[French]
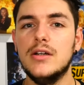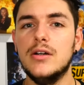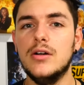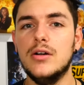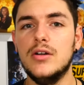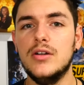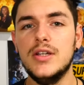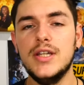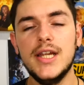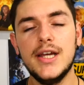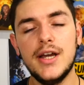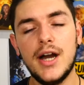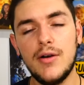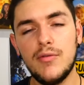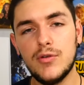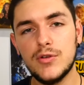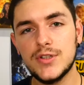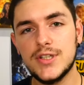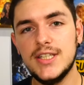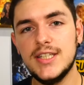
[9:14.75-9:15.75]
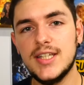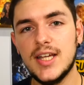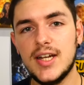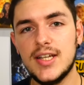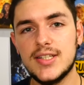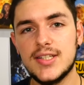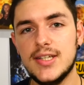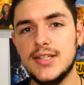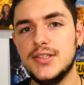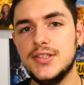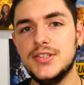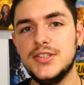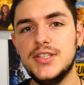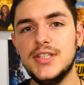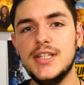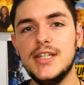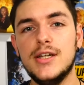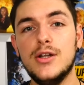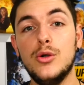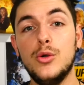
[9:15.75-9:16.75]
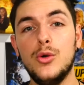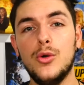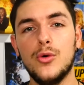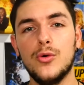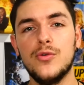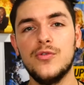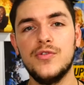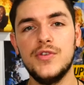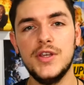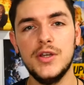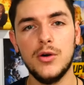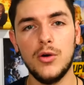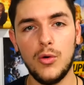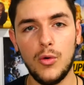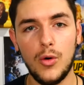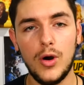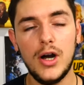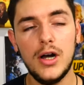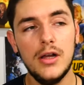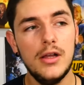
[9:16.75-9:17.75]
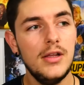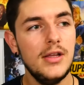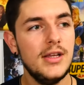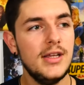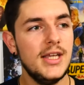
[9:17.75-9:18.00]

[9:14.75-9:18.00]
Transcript: euh, il est, avant de quitter la scène, il dit « Longue vie au roi ».